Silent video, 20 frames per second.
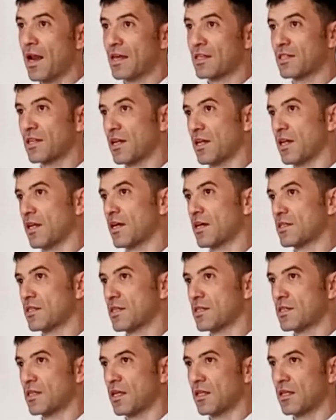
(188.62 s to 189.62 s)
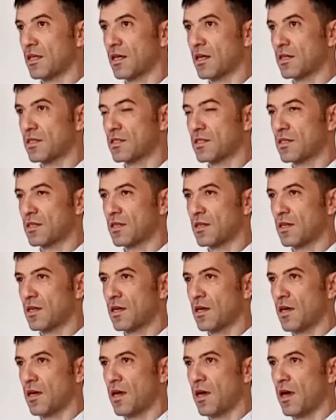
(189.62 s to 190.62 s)
en las clínicas estéticas.
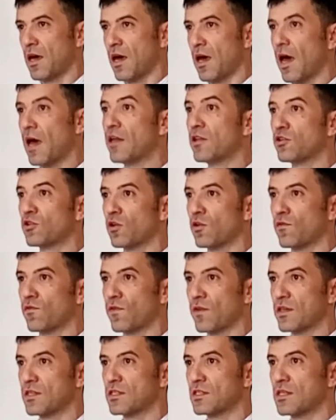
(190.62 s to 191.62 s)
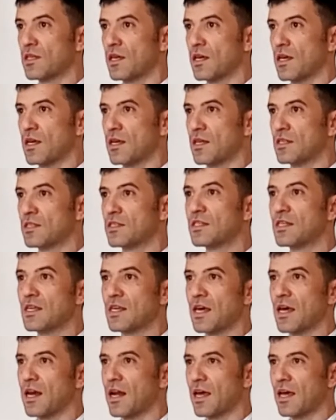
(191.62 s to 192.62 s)
Entonces,
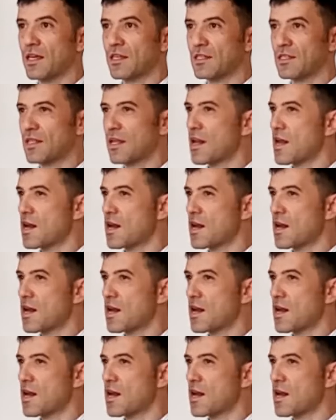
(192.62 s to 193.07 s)
si queréis